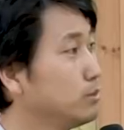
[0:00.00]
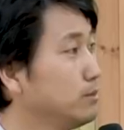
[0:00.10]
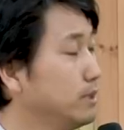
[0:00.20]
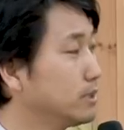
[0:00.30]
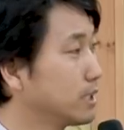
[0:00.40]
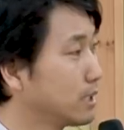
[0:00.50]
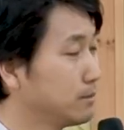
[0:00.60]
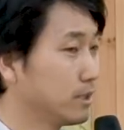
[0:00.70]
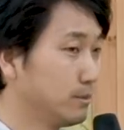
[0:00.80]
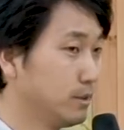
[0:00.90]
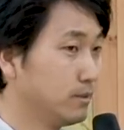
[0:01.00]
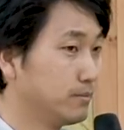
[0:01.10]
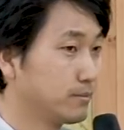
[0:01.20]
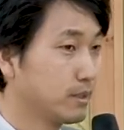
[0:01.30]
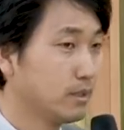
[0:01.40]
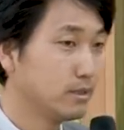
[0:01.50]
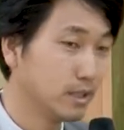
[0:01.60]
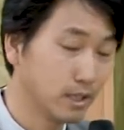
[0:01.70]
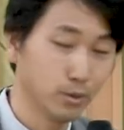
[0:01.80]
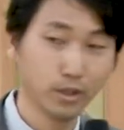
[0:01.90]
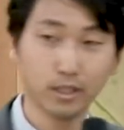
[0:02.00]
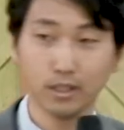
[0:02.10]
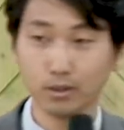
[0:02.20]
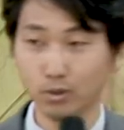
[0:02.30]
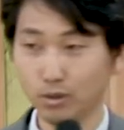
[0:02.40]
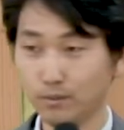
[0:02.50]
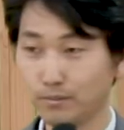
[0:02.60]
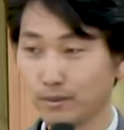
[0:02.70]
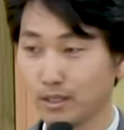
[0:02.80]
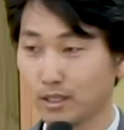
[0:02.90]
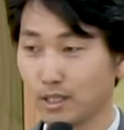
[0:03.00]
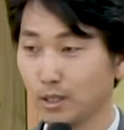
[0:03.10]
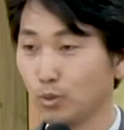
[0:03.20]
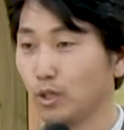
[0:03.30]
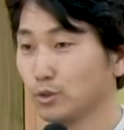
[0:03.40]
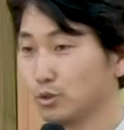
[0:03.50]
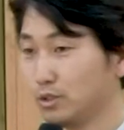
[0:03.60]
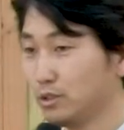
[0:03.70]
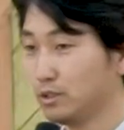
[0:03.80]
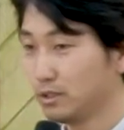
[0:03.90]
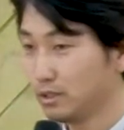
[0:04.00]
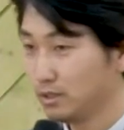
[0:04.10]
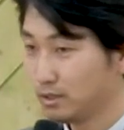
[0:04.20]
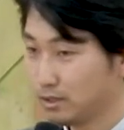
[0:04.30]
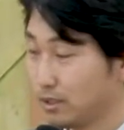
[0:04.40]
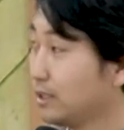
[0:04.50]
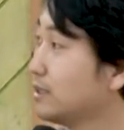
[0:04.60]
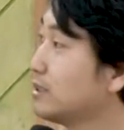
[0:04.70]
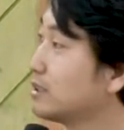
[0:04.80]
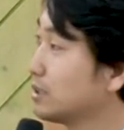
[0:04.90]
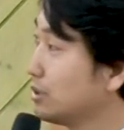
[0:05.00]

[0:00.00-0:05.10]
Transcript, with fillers: 믿는 사람이라면 내가 회개하고 기도할 수 있는 네, 그런